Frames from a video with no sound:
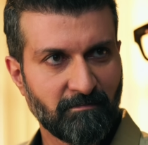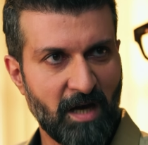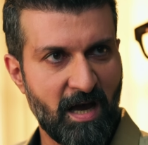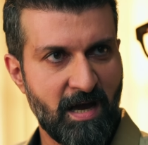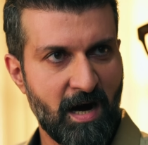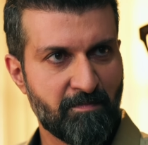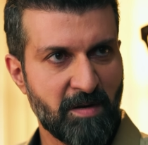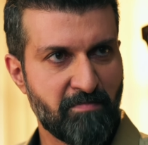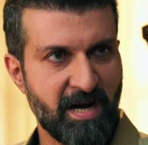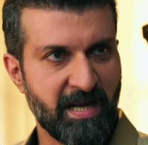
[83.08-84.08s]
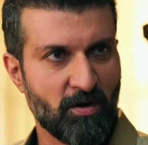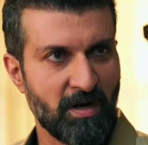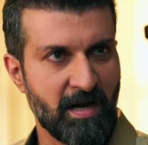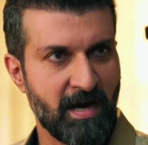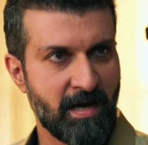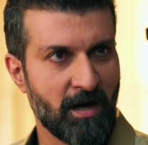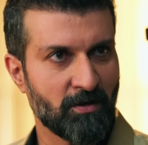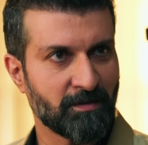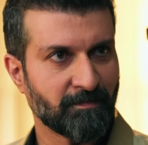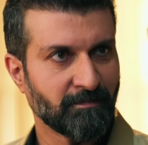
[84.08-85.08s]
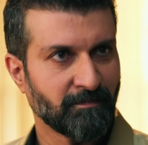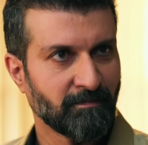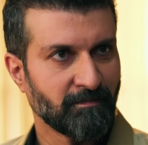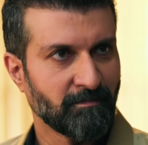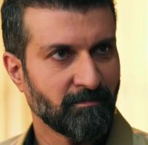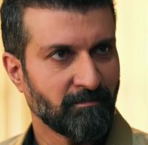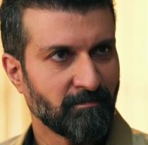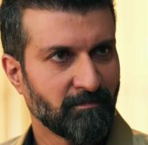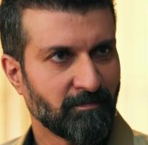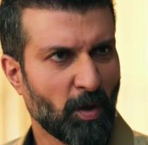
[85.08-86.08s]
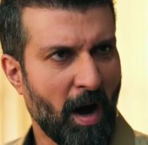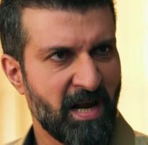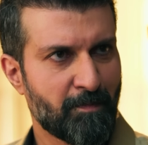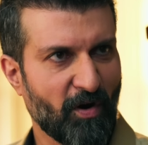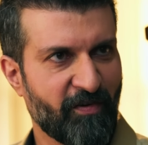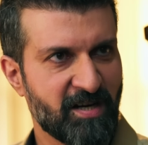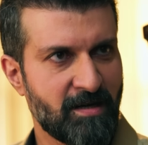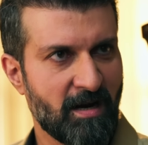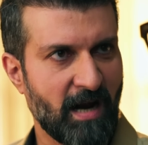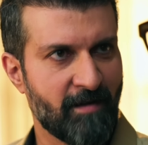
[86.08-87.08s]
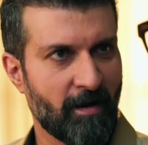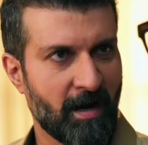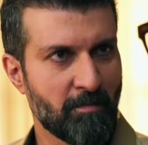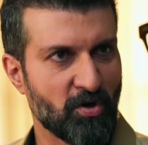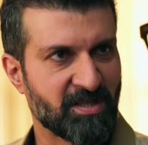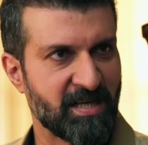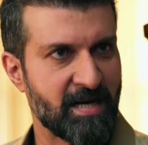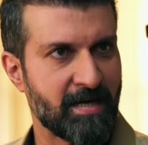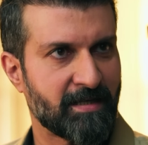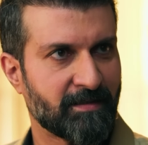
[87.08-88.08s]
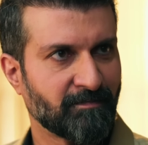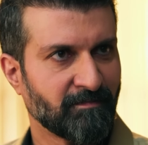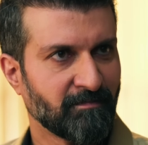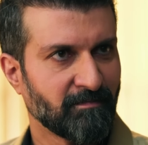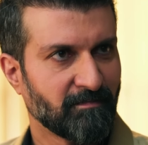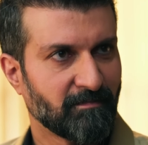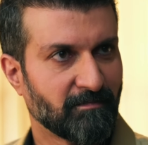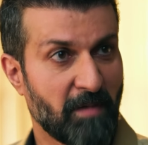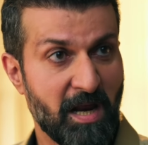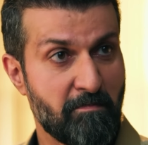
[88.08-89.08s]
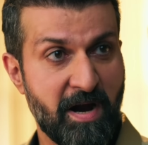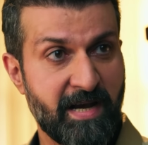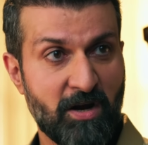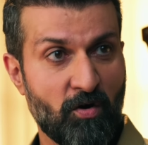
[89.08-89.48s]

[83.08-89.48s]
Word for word: मैं यहां अपनी बेटी को लेने आया हूं तुम्हारी प्रोफेशनल राइवलरी मुझसे है मेरी बेटी